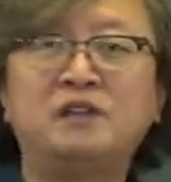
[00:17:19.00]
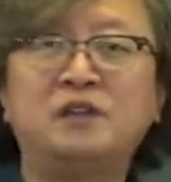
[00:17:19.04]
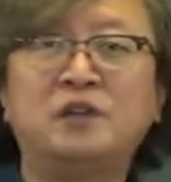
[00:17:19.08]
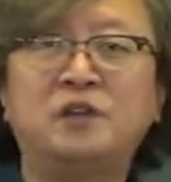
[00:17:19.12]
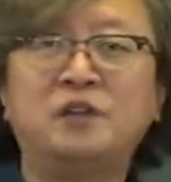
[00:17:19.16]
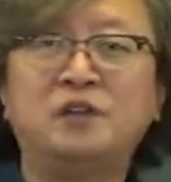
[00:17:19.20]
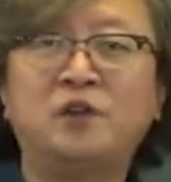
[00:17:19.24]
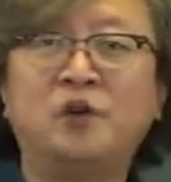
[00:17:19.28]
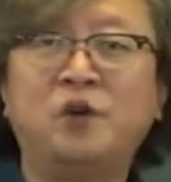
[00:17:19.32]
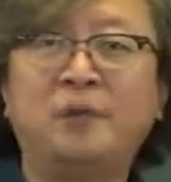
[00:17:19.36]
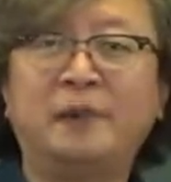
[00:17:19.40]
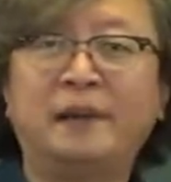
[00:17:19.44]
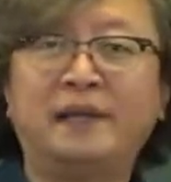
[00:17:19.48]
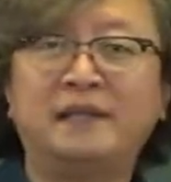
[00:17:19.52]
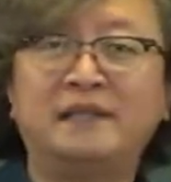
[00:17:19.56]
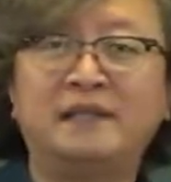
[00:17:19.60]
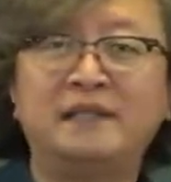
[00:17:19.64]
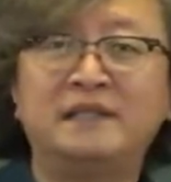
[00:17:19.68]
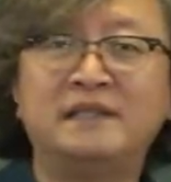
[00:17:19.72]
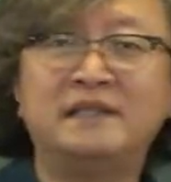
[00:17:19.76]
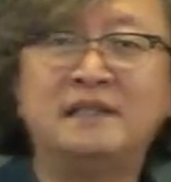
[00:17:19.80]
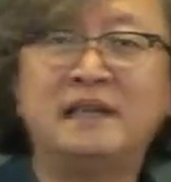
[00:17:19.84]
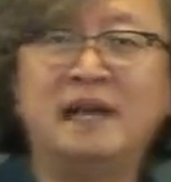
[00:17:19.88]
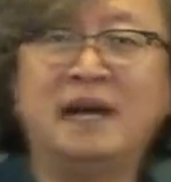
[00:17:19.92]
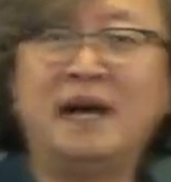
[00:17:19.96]

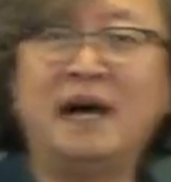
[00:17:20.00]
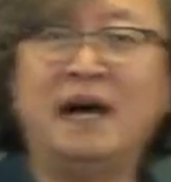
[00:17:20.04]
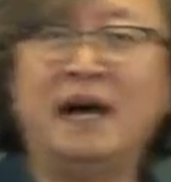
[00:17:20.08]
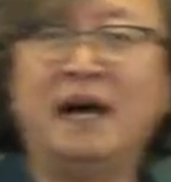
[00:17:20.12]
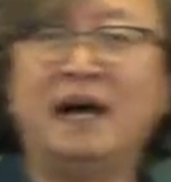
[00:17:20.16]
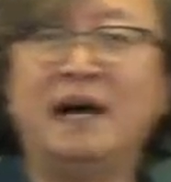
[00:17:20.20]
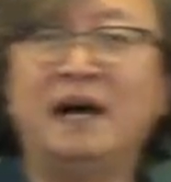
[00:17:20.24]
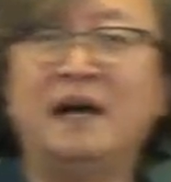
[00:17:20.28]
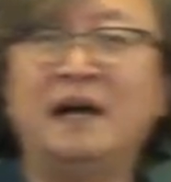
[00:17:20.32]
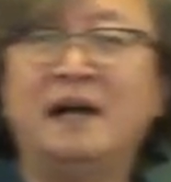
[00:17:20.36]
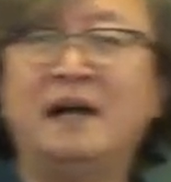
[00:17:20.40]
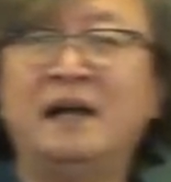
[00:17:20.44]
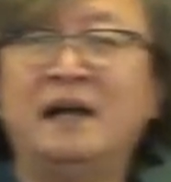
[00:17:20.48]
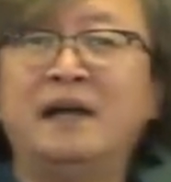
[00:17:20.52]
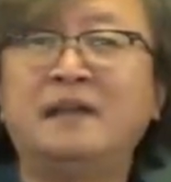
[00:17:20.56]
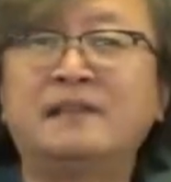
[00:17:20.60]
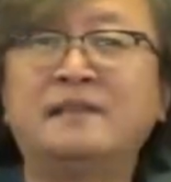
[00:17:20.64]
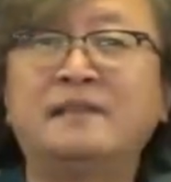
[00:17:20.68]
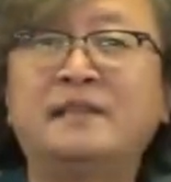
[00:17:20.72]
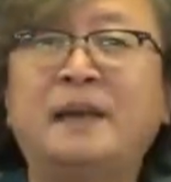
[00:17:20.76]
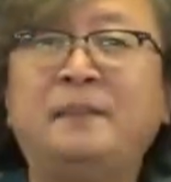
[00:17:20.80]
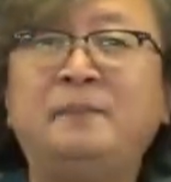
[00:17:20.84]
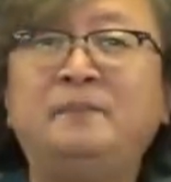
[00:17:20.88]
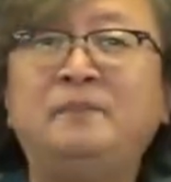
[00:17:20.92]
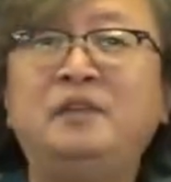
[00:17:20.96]
선고받은 자가
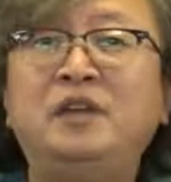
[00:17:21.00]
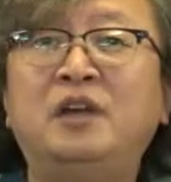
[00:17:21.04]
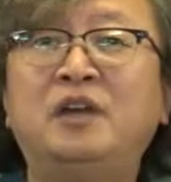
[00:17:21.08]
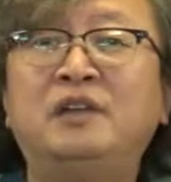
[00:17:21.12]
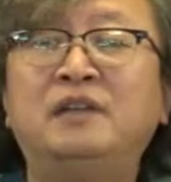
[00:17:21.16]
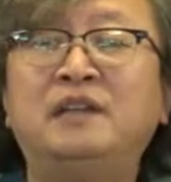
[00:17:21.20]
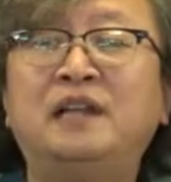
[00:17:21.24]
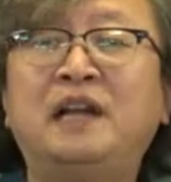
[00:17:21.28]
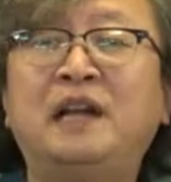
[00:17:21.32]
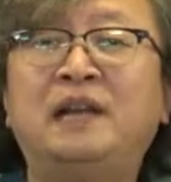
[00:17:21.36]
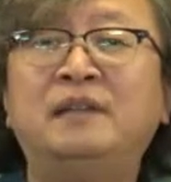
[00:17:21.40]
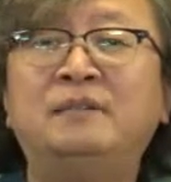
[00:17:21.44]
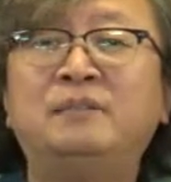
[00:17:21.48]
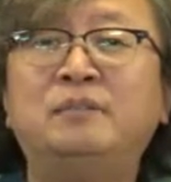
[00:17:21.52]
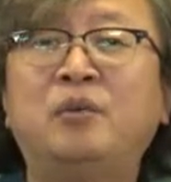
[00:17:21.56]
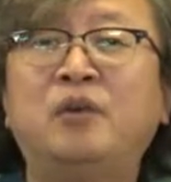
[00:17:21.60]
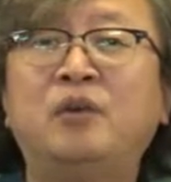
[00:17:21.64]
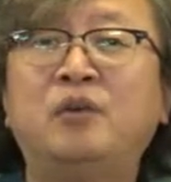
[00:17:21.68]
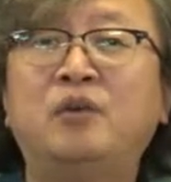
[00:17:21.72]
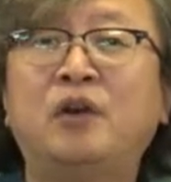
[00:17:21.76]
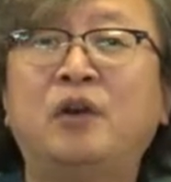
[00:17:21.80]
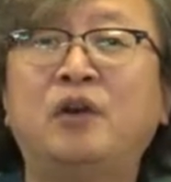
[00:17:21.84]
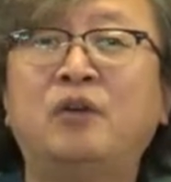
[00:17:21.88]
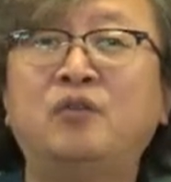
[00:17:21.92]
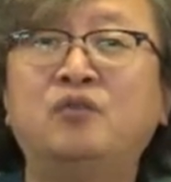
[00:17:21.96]
3년간
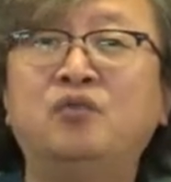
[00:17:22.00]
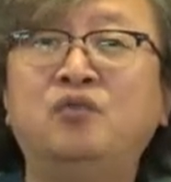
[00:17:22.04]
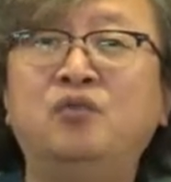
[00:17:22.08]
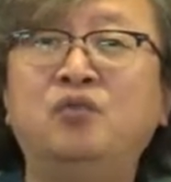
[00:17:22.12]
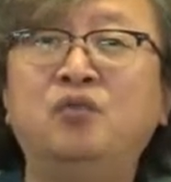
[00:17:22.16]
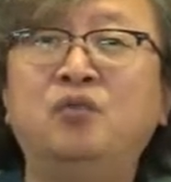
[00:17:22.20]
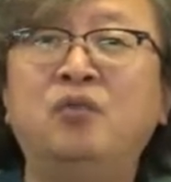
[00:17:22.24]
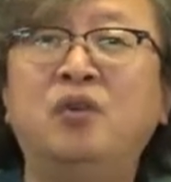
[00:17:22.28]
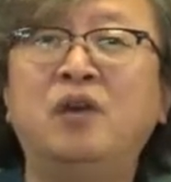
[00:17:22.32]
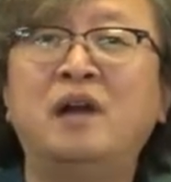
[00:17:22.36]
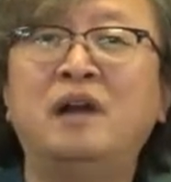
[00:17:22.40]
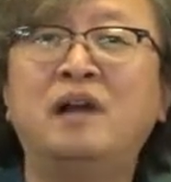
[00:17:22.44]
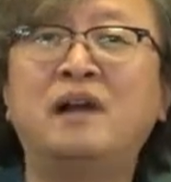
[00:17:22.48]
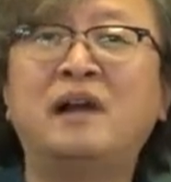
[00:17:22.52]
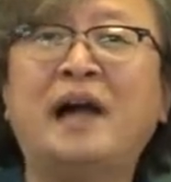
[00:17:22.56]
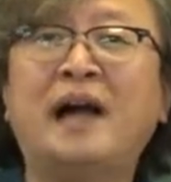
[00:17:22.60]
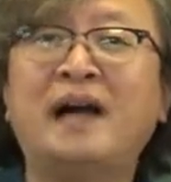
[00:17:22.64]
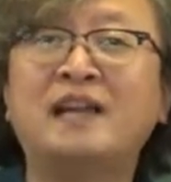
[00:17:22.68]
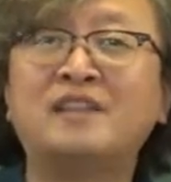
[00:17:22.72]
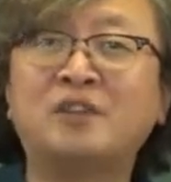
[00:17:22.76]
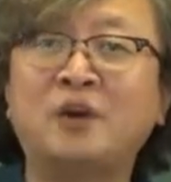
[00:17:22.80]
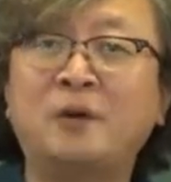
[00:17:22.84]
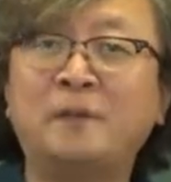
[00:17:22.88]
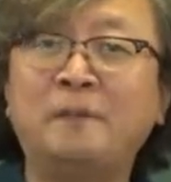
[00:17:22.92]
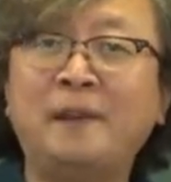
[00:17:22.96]
복역 후
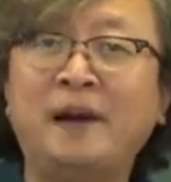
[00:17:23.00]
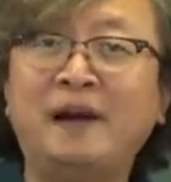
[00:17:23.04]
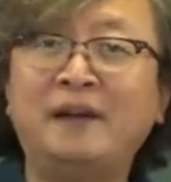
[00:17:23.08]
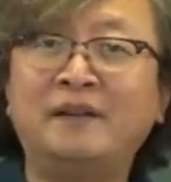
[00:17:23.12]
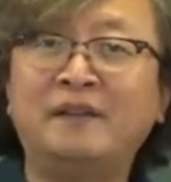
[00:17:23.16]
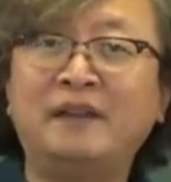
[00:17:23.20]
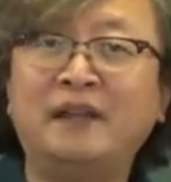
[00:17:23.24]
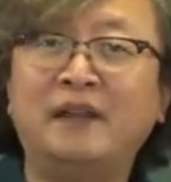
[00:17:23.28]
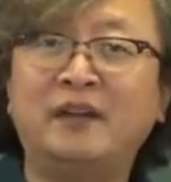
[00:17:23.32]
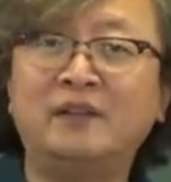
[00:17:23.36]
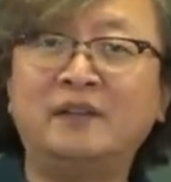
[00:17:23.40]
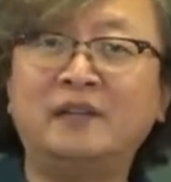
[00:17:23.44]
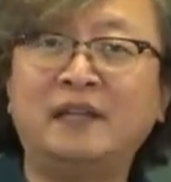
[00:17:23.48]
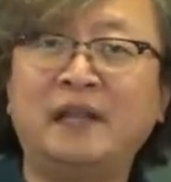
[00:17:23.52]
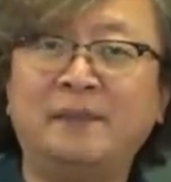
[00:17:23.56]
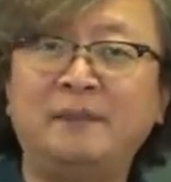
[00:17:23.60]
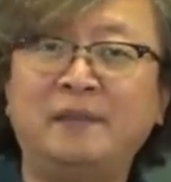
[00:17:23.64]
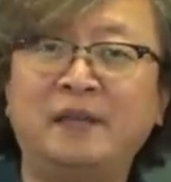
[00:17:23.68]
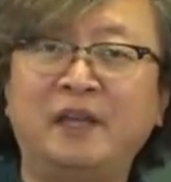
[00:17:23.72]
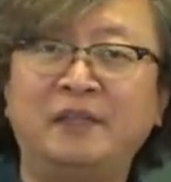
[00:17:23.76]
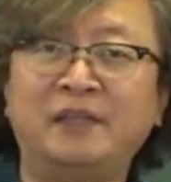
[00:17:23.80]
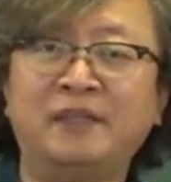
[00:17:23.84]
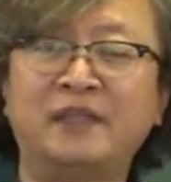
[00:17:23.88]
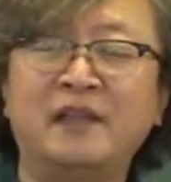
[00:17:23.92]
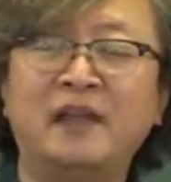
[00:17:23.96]

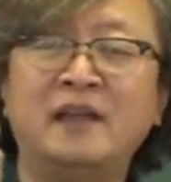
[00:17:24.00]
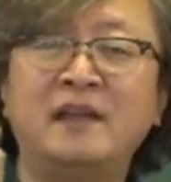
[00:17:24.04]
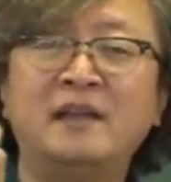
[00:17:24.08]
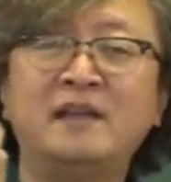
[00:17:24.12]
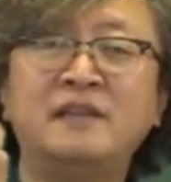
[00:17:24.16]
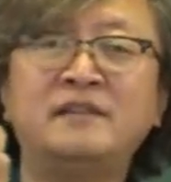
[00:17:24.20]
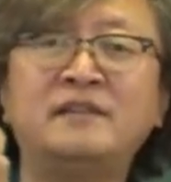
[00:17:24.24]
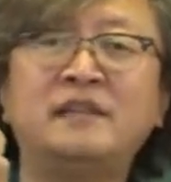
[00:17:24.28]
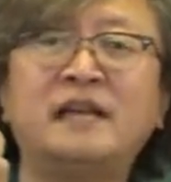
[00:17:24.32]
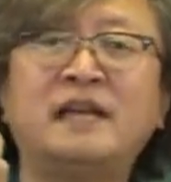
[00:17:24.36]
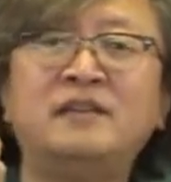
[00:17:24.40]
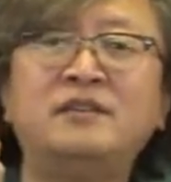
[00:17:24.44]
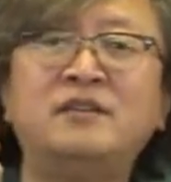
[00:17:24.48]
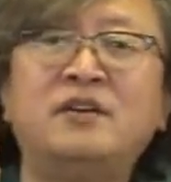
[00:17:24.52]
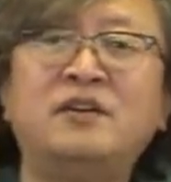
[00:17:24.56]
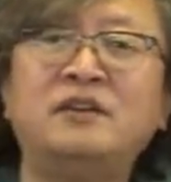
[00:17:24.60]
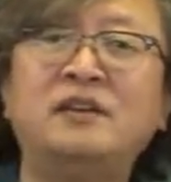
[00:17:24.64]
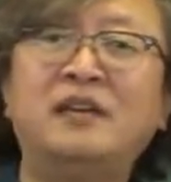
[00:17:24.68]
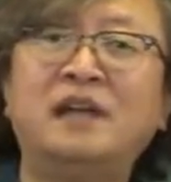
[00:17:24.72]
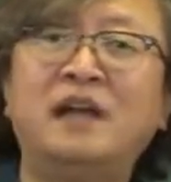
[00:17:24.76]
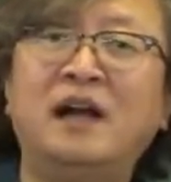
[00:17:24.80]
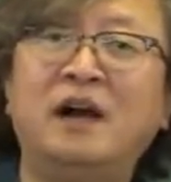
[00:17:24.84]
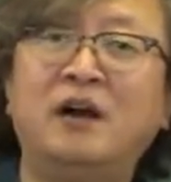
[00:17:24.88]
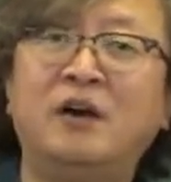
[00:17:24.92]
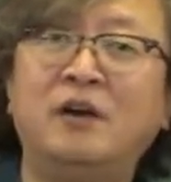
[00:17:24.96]
가석방되었다면
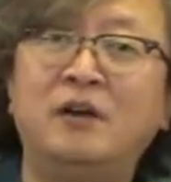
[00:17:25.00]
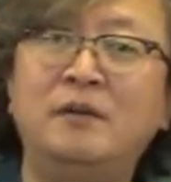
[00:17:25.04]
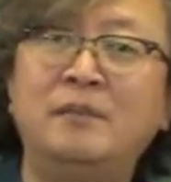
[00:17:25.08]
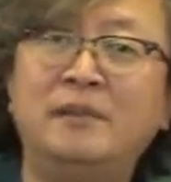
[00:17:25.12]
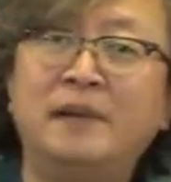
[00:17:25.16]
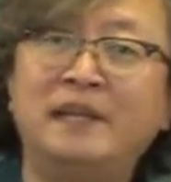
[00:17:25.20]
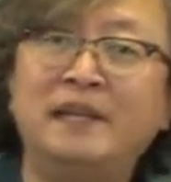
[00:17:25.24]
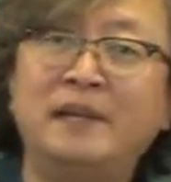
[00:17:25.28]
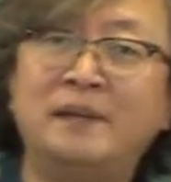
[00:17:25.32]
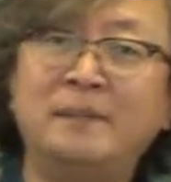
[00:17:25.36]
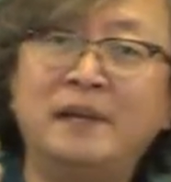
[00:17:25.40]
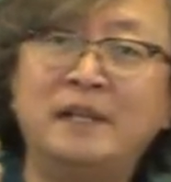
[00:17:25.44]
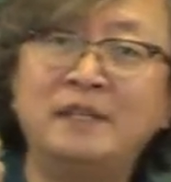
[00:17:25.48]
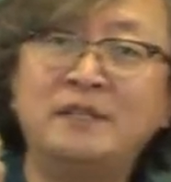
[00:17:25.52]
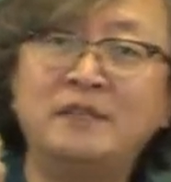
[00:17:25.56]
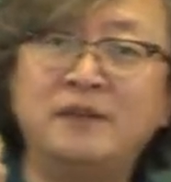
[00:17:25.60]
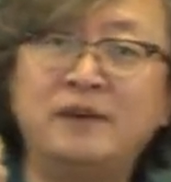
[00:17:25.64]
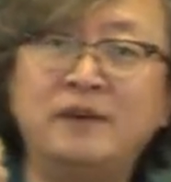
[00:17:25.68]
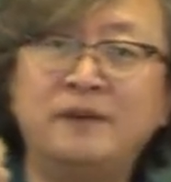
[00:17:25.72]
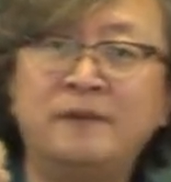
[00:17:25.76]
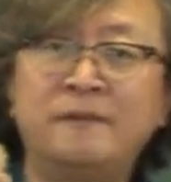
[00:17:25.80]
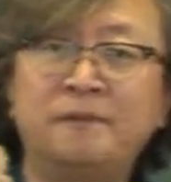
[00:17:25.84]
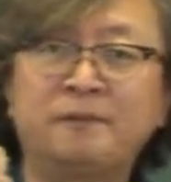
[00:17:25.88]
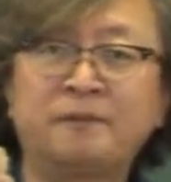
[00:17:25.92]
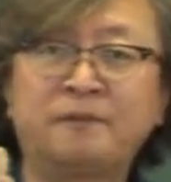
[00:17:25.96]
잔연기가 얼마
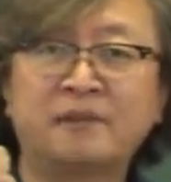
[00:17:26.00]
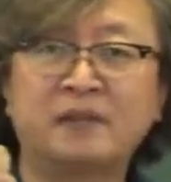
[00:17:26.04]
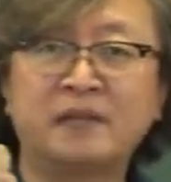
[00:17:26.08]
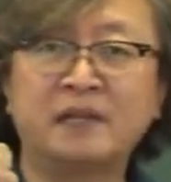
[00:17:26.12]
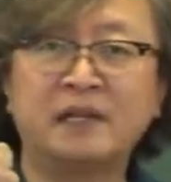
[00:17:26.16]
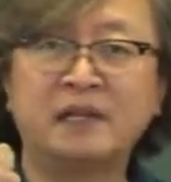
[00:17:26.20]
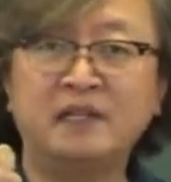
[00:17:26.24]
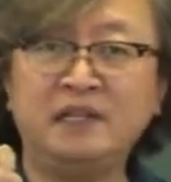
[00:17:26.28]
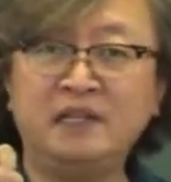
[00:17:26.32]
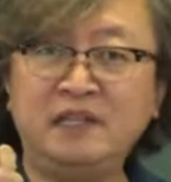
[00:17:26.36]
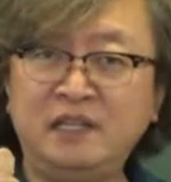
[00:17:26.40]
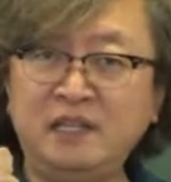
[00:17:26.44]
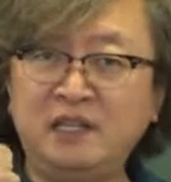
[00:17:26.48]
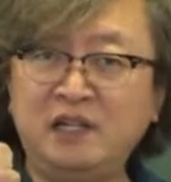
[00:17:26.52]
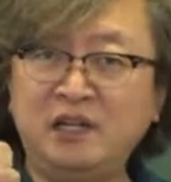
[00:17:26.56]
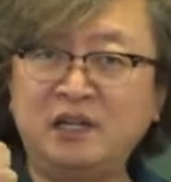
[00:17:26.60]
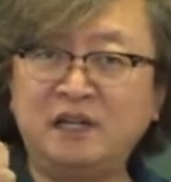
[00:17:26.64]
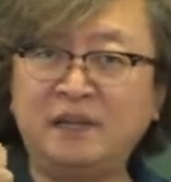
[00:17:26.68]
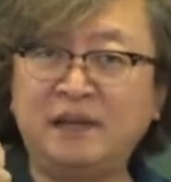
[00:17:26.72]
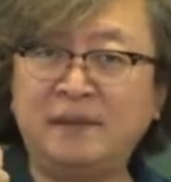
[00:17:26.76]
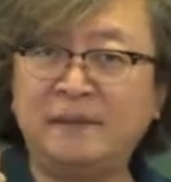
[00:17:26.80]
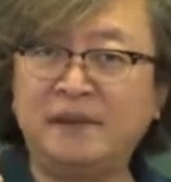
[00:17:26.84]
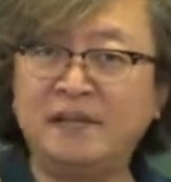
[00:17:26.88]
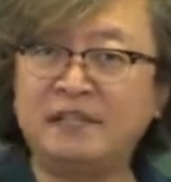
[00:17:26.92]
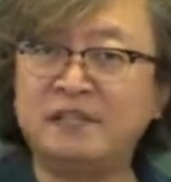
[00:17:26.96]
남았죠? 2년
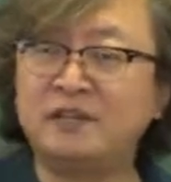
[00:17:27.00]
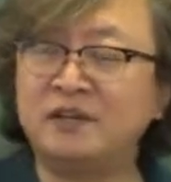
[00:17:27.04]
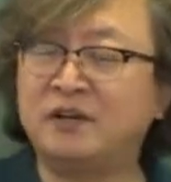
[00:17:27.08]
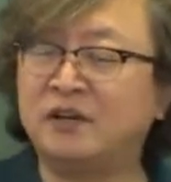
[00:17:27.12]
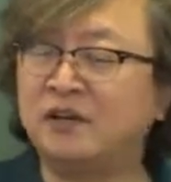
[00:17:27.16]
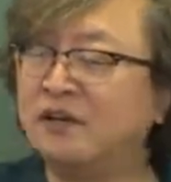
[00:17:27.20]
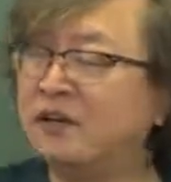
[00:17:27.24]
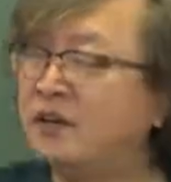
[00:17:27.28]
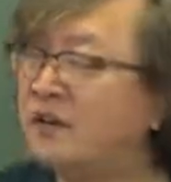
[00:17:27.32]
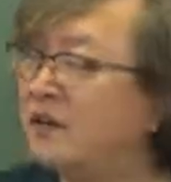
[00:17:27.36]
남았죠?